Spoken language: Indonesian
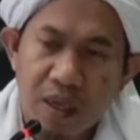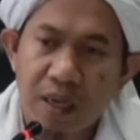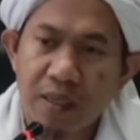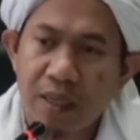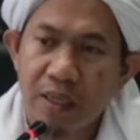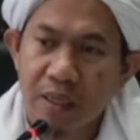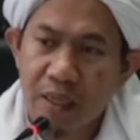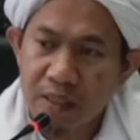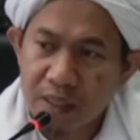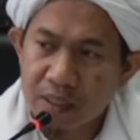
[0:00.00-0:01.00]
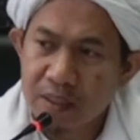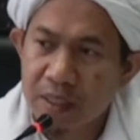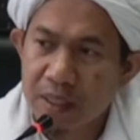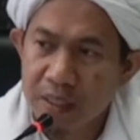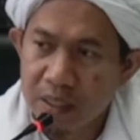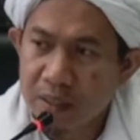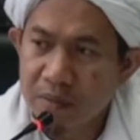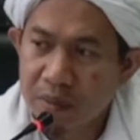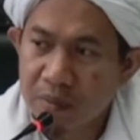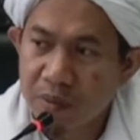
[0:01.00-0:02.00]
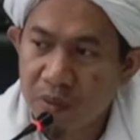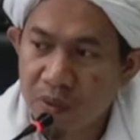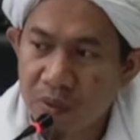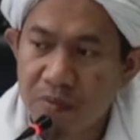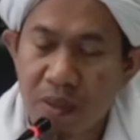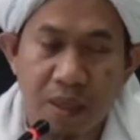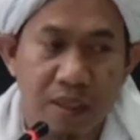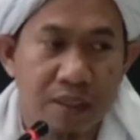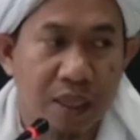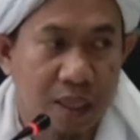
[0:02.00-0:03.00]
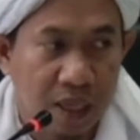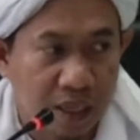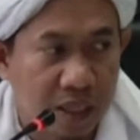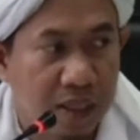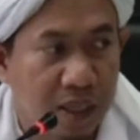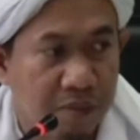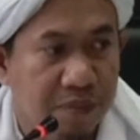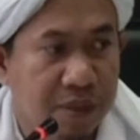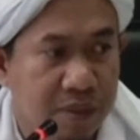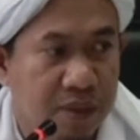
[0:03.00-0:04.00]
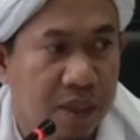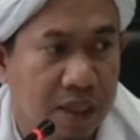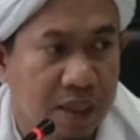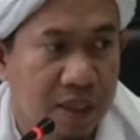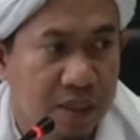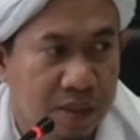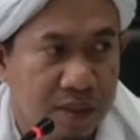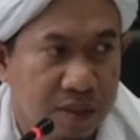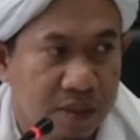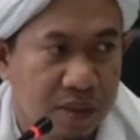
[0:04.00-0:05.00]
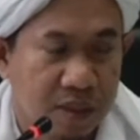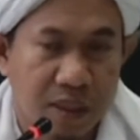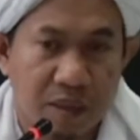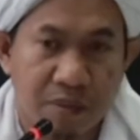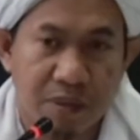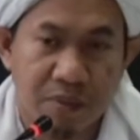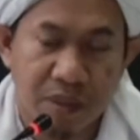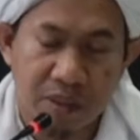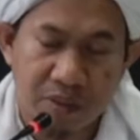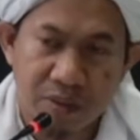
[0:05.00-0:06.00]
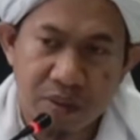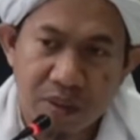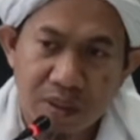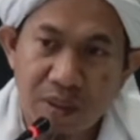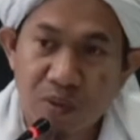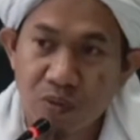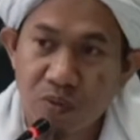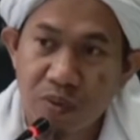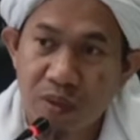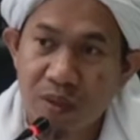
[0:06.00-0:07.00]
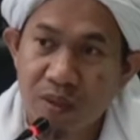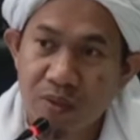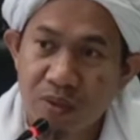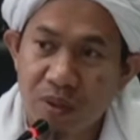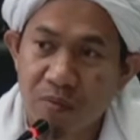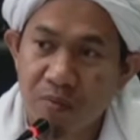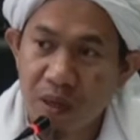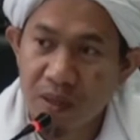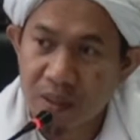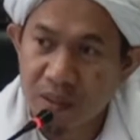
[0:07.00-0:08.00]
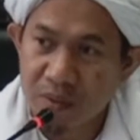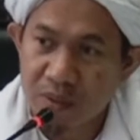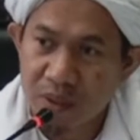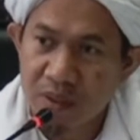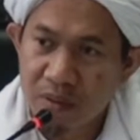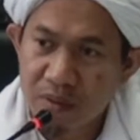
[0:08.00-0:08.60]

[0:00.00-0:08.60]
andai kata saya berbohong maka saya akan dapat makna. ditambahin begitu Nauzubillah. Serem banget ya.